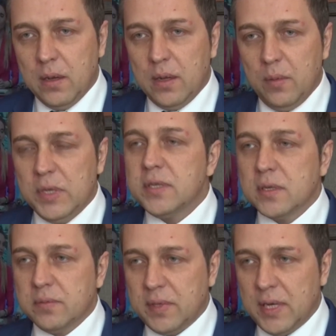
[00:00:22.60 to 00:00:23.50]
Э,
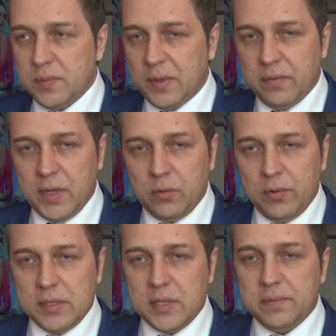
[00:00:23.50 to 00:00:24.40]
Министерство транспорта, в
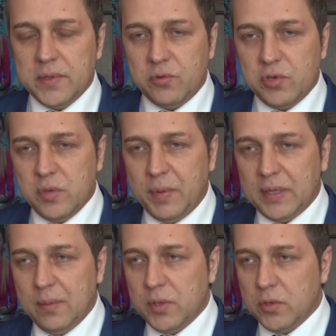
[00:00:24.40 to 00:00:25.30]
котором есть соответствующий
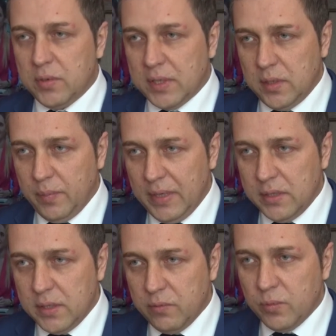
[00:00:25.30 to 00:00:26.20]
департамент государственной
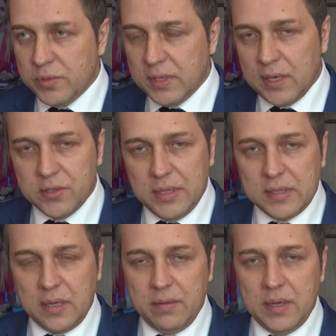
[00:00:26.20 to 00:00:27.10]
политики в области
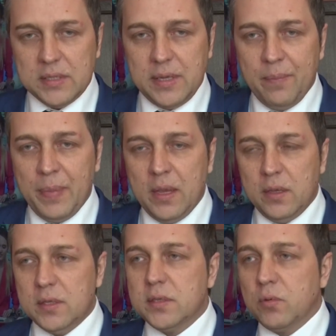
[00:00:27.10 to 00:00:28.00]
гражданской авиации,
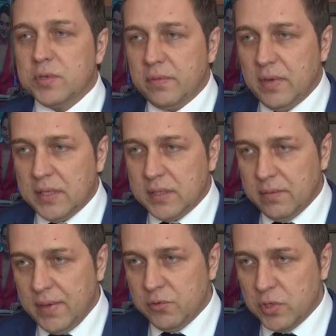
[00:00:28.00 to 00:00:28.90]
есть Росавиация,
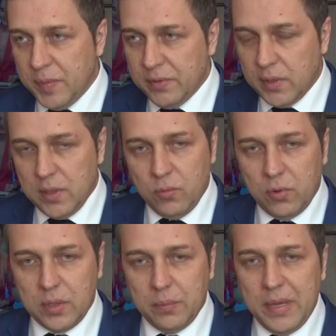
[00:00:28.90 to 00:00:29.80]
являющая исполнительным
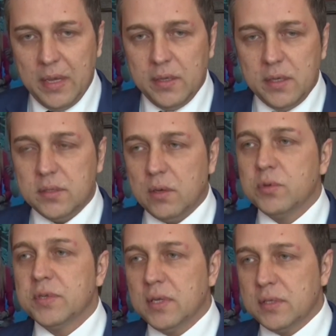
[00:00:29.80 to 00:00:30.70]
органом, есть
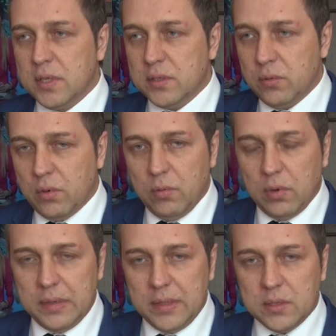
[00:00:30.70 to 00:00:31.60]
Ространснадзор,
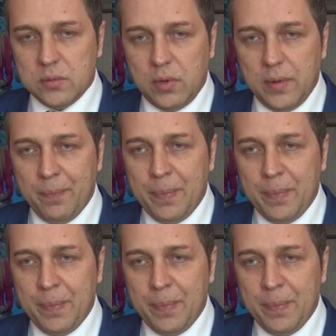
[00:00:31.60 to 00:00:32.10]
орган надзора.